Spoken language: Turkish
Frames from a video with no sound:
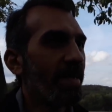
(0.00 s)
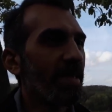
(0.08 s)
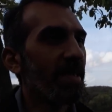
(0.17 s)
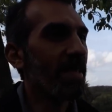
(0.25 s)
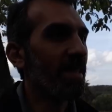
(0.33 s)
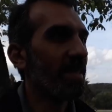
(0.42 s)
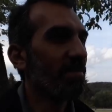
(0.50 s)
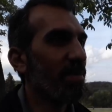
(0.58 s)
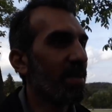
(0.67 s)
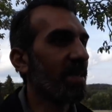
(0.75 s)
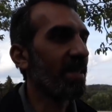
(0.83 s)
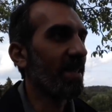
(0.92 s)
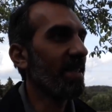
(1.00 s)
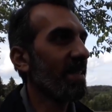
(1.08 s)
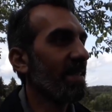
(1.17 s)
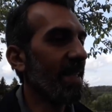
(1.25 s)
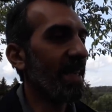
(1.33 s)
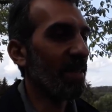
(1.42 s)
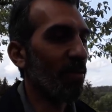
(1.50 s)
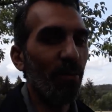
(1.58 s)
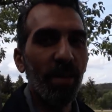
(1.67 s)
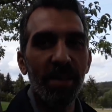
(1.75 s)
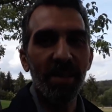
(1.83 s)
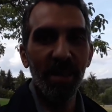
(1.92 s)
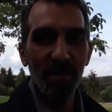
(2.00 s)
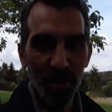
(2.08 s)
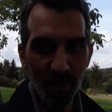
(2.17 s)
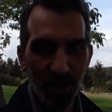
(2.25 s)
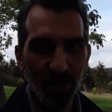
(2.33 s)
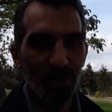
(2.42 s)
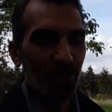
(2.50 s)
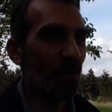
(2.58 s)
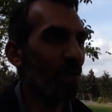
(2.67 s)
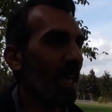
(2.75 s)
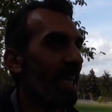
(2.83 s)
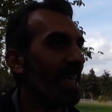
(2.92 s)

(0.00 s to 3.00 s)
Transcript: Şimdi peçeteyi nerede kullanacağımızı biliyoruz.